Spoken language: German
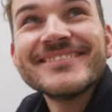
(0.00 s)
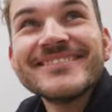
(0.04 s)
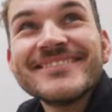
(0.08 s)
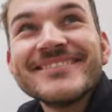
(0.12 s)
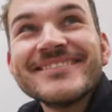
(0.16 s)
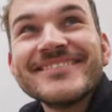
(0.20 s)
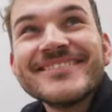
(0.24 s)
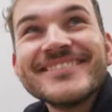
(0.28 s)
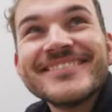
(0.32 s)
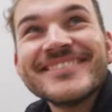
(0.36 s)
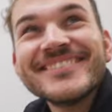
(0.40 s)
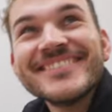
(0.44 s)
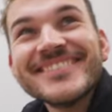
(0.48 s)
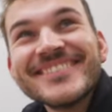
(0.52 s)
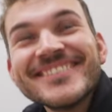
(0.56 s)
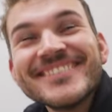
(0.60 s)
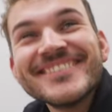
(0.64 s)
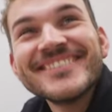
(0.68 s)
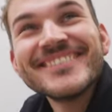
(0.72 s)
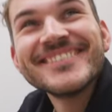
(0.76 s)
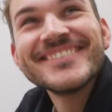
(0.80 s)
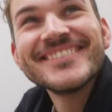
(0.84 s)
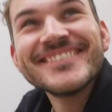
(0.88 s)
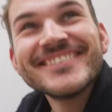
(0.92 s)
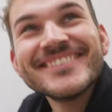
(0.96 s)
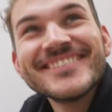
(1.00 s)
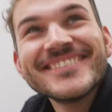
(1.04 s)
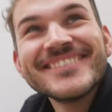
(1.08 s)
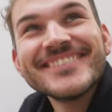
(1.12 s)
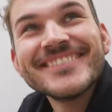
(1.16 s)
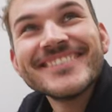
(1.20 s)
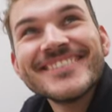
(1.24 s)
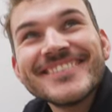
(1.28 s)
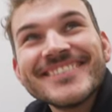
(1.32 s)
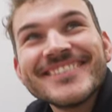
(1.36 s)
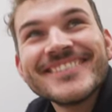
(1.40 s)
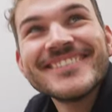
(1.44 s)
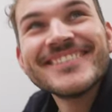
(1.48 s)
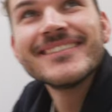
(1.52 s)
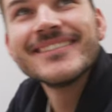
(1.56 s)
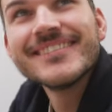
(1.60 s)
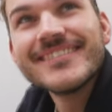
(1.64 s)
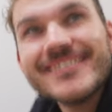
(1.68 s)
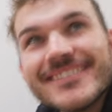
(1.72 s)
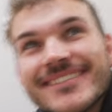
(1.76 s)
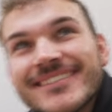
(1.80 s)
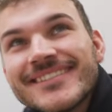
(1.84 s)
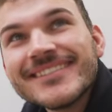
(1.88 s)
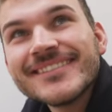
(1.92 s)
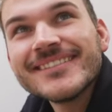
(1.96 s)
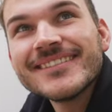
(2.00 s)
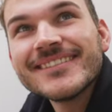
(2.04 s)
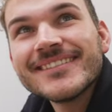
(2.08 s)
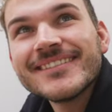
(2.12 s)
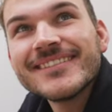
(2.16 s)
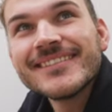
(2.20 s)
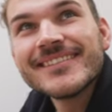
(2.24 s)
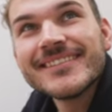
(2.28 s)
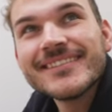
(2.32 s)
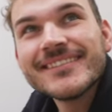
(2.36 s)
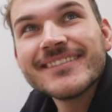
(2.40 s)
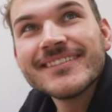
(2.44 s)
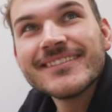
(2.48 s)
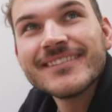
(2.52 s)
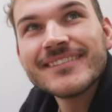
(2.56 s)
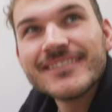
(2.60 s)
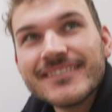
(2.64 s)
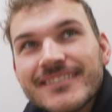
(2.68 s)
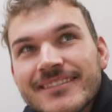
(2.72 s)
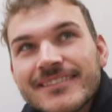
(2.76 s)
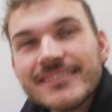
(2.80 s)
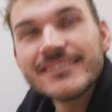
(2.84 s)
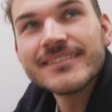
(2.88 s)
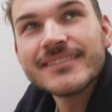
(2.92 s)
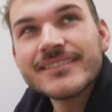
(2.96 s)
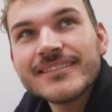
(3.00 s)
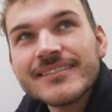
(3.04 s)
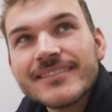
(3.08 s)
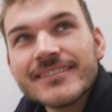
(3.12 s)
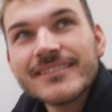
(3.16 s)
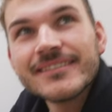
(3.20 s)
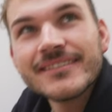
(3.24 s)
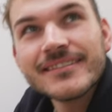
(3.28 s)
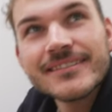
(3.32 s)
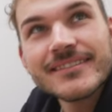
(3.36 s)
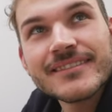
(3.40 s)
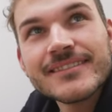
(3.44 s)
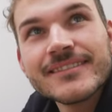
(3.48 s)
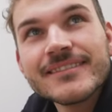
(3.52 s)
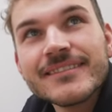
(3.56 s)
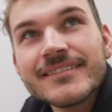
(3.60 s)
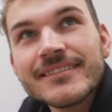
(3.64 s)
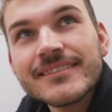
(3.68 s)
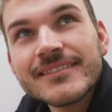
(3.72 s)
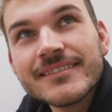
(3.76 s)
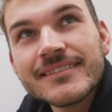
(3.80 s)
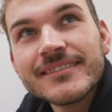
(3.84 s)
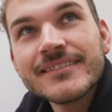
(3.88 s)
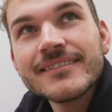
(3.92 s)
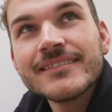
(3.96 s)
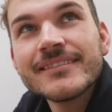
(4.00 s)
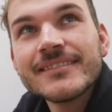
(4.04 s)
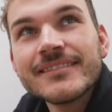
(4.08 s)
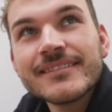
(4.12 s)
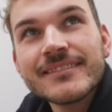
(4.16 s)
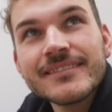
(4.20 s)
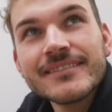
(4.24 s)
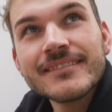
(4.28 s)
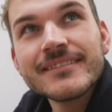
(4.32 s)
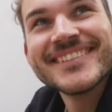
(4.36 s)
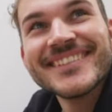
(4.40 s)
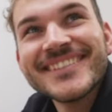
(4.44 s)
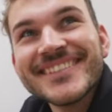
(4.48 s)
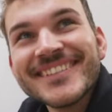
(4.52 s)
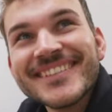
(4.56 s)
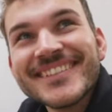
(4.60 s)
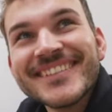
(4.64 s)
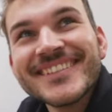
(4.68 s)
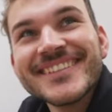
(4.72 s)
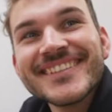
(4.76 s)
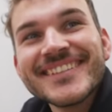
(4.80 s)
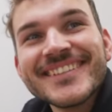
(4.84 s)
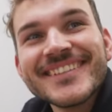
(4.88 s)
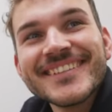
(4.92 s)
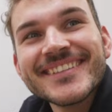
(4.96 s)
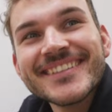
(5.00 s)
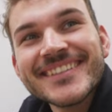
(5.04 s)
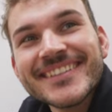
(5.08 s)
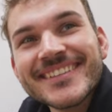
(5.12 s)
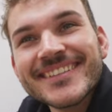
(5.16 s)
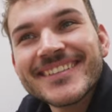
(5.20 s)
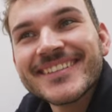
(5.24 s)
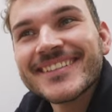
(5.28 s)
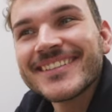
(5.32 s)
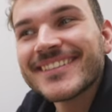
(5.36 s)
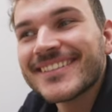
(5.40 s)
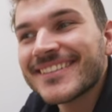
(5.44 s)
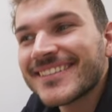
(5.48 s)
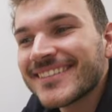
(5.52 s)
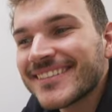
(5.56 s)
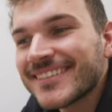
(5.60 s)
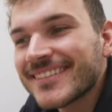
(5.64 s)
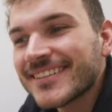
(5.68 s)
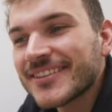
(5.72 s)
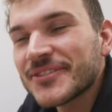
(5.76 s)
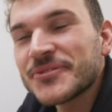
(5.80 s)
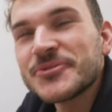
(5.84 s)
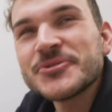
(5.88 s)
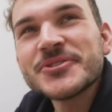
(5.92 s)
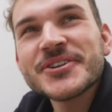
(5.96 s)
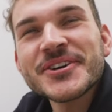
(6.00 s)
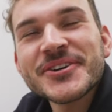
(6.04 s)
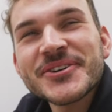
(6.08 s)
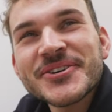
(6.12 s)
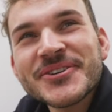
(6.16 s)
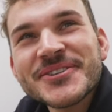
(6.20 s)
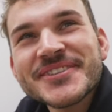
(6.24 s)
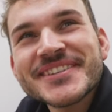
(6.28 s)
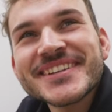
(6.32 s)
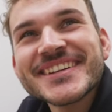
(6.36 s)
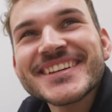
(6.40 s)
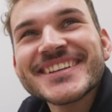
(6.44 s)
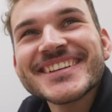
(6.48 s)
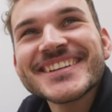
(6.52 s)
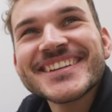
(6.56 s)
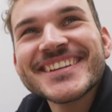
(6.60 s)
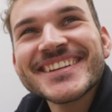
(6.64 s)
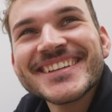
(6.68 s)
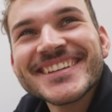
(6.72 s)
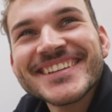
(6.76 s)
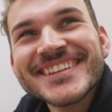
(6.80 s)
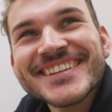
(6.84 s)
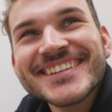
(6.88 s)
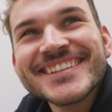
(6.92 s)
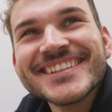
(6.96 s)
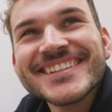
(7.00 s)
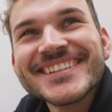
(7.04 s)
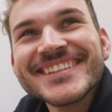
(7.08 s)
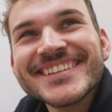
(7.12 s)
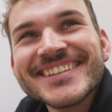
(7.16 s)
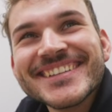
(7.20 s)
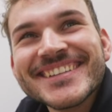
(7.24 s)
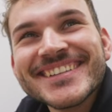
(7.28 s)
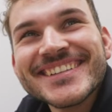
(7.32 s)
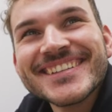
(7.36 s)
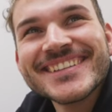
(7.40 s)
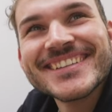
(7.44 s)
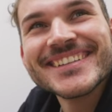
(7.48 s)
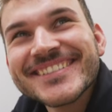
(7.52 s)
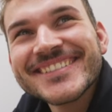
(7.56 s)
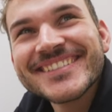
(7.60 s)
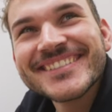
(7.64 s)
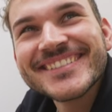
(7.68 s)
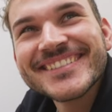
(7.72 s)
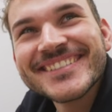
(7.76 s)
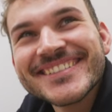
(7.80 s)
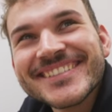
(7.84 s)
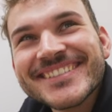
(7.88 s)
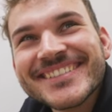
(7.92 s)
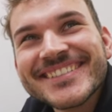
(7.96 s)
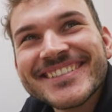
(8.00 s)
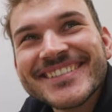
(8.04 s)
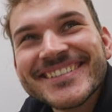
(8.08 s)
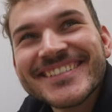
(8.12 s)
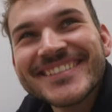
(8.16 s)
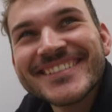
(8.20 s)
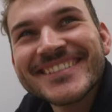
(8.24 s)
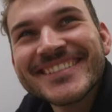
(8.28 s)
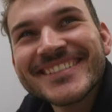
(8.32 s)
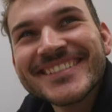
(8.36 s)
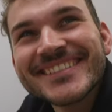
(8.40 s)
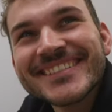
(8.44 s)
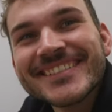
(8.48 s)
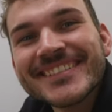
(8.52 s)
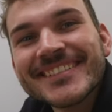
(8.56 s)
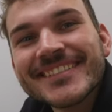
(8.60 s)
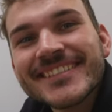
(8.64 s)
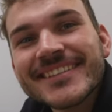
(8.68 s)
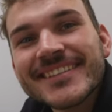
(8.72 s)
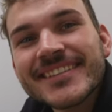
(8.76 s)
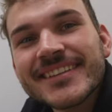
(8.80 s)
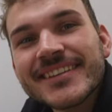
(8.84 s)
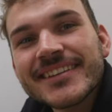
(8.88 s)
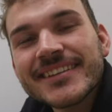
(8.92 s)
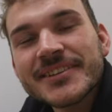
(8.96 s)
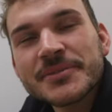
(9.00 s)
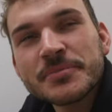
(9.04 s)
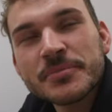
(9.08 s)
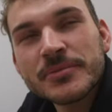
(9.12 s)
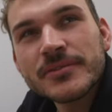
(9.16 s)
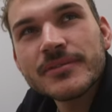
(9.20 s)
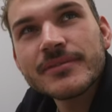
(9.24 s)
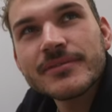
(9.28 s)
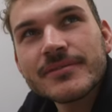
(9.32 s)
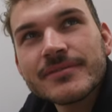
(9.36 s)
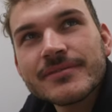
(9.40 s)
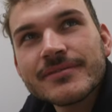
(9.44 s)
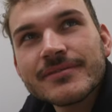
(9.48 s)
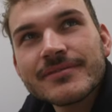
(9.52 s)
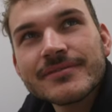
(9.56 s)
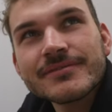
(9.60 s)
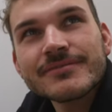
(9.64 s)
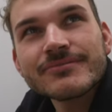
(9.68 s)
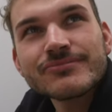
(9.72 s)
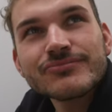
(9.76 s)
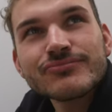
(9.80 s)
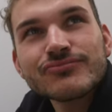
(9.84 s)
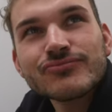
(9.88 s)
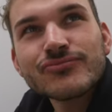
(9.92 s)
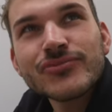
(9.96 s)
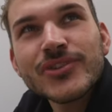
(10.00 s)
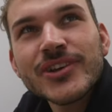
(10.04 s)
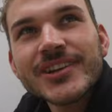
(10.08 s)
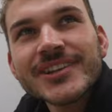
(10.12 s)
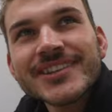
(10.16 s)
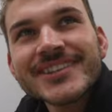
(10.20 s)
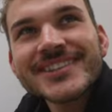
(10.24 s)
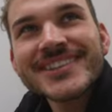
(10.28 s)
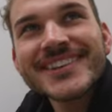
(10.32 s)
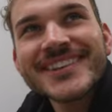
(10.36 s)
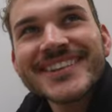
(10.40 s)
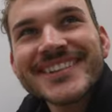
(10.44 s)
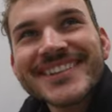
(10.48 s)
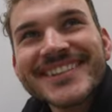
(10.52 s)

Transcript: und ich frage alle so, was so deren Erwartungen jetzt von der Creator Show sind. Guter Content. Fertig? Ich bin fertig, ja.